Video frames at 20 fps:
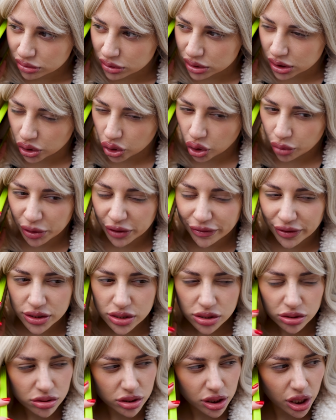Знакомый
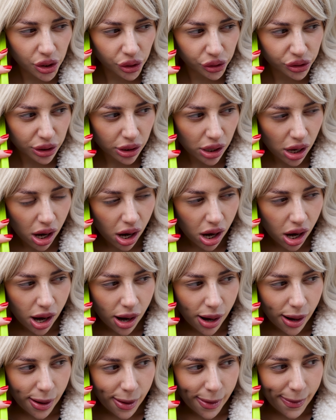квартиру сдает?
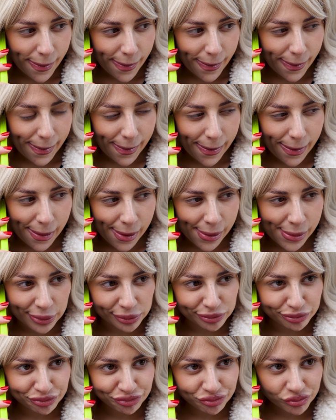А,
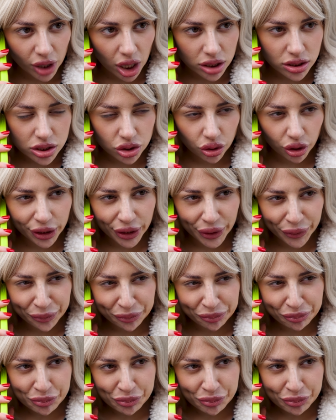а за сколько?